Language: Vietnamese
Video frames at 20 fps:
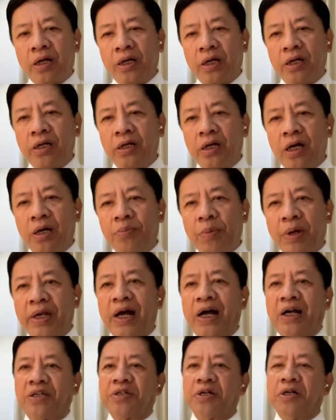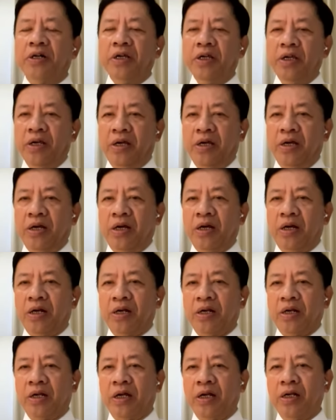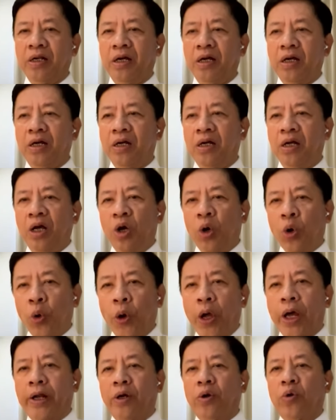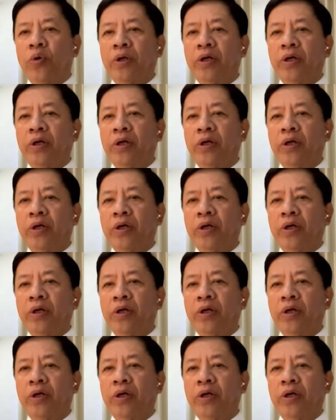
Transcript: đến ờ, bình đẳng giới đến quyền